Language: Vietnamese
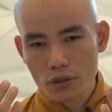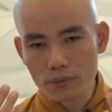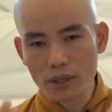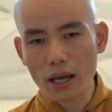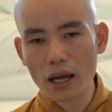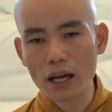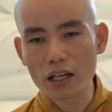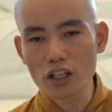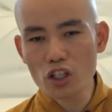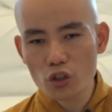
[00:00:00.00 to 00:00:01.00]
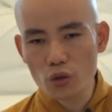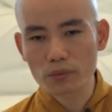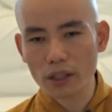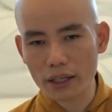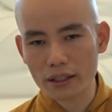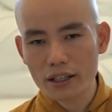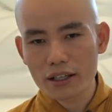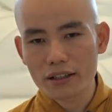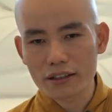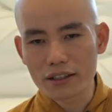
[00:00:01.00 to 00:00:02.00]
Chúng ta hãy chung tay
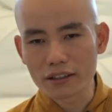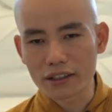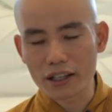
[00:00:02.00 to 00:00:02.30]
đừng